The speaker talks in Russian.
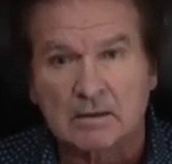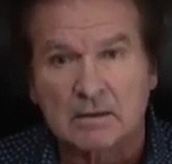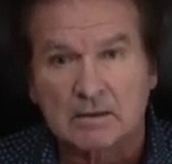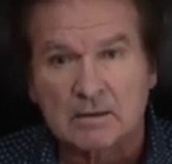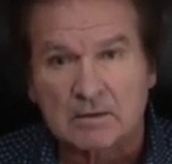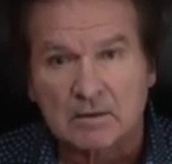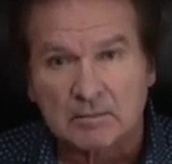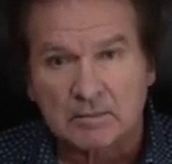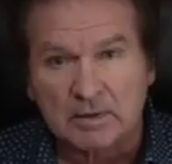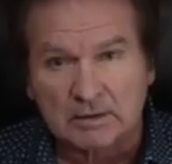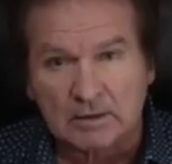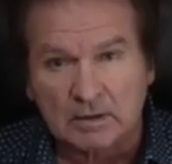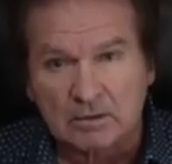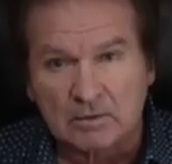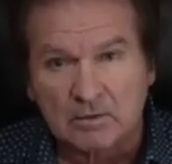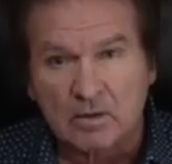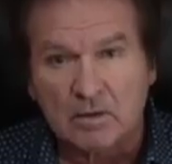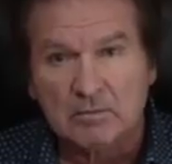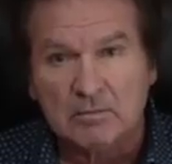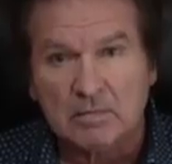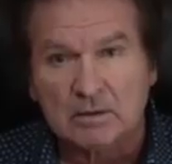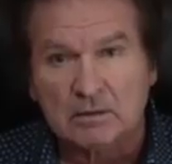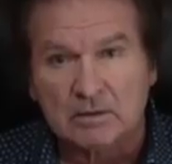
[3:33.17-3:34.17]
чтобы этот
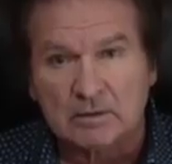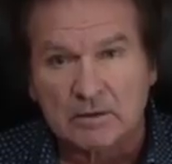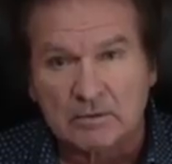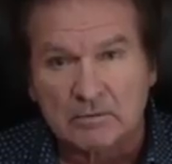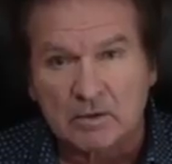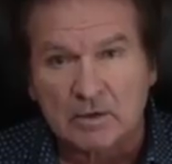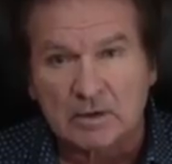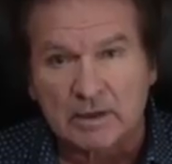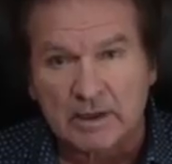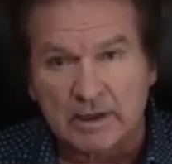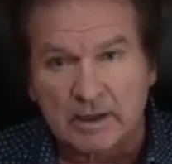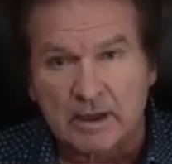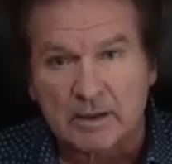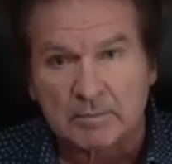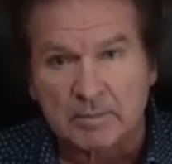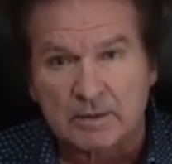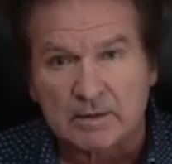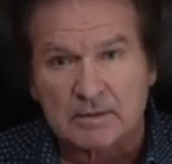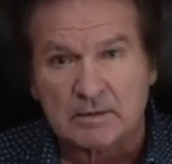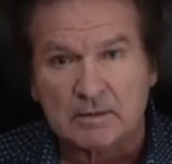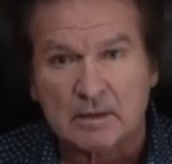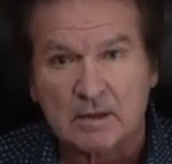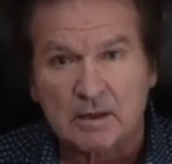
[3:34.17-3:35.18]
дом был его
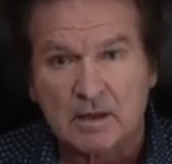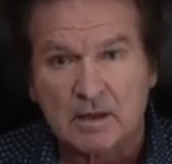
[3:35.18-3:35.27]
крепость.